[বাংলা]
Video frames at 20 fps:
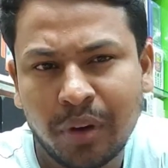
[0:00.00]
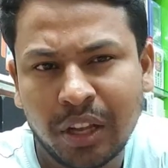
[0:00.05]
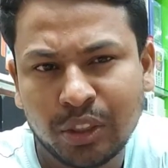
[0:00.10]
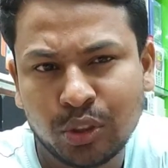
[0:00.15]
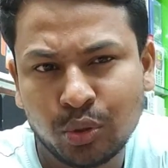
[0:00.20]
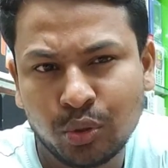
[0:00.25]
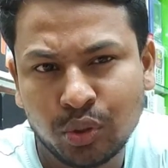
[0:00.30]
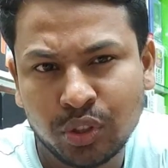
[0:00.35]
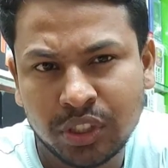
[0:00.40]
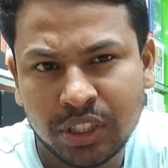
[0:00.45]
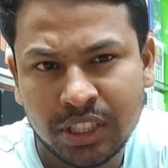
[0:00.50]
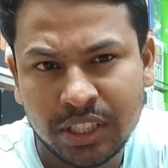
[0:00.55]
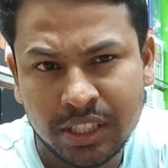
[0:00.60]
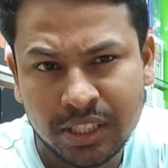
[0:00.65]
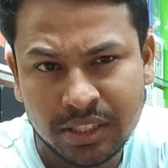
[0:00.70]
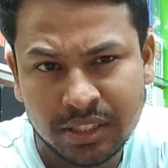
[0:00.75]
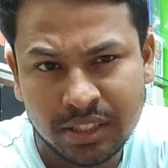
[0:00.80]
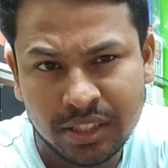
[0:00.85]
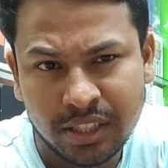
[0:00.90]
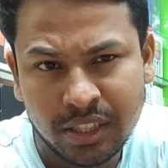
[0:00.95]
মাত্র
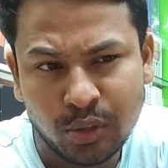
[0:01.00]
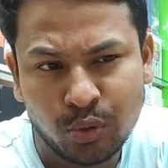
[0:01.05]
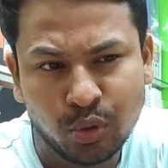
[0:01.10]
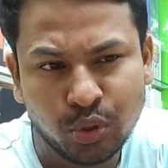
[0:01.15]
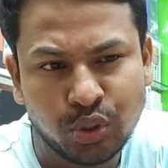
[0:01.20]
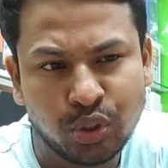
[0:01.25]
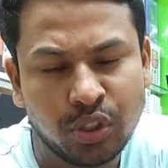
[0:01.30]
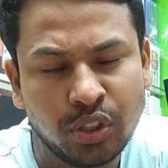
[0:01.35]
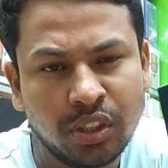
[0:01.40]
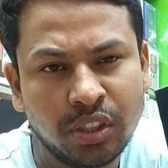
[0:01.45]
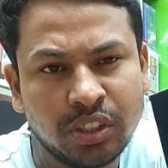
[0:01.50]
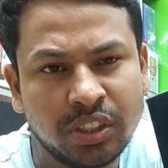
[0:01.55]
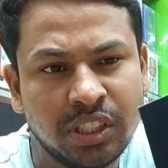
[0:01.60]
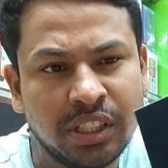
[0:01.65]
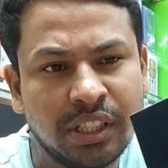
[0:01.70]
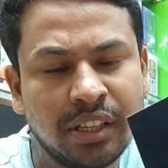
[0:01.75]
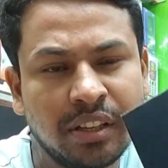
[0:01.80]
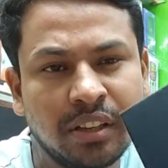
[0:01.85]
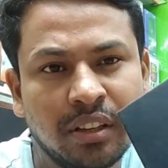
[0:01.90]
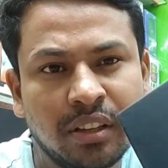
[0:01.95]
তিরিশ দিন ইউজ
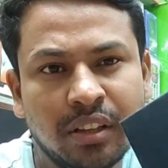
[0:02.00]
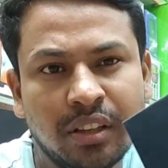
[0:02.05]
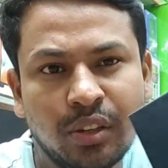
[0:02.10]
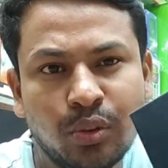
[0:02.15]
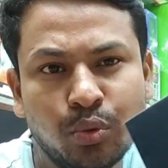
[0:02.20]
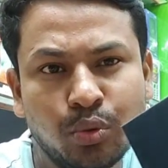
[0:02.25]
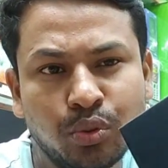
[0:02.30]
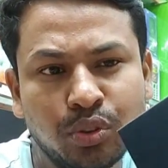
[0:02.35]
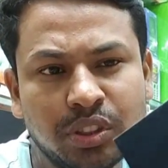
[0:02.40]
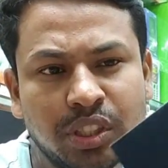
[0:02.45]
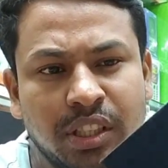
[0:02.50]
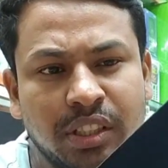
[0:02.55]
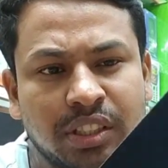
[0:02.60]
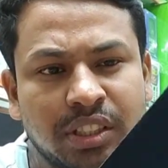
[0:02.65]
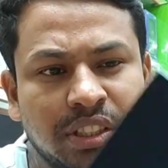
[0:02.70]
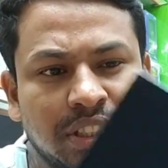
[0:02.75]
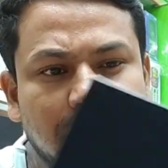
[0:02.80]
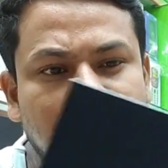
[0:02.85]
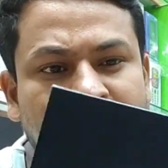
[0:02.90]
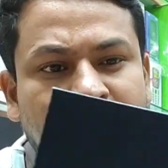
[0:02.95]
হয়েছে ইউজের
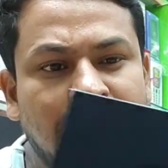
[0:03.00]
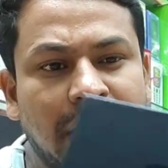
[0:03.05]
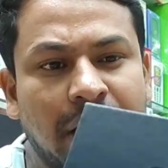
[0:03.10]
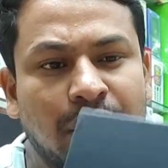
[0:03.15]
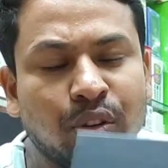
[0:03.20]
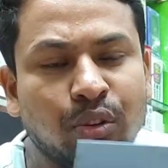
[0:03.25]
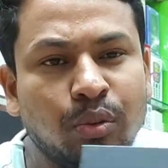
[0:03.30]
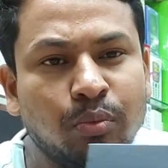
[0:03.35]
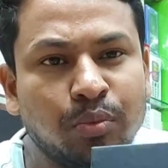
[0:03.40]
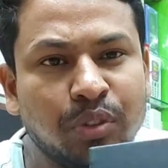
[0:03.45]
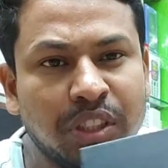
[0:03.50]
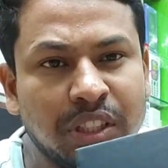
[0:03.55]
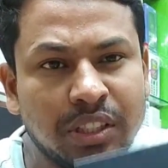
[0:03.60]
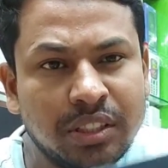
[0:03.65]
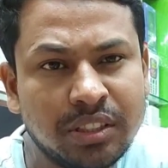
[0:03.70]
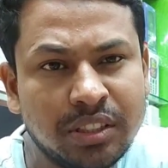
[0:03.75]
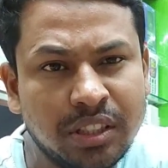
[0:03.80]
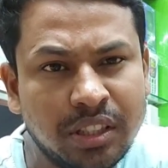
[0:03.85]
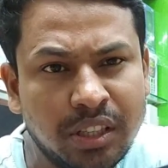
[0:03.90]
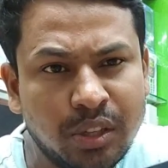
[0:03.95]
সেট একদম
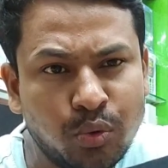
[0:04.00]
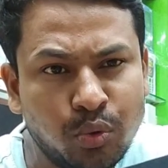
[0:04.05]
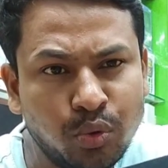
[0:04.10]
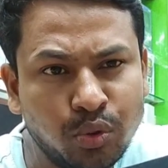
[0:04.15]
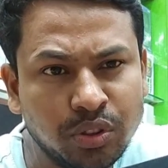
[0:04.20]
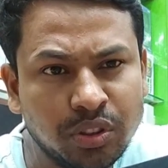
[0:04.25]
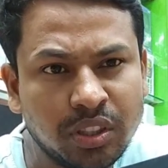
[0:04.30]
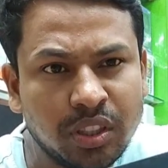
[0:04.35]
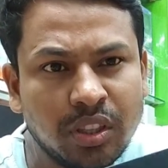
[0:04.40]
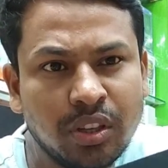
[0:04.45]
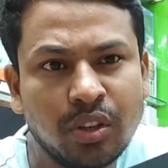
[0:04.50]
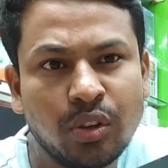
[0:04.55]
তিরিশ দিন ইউজ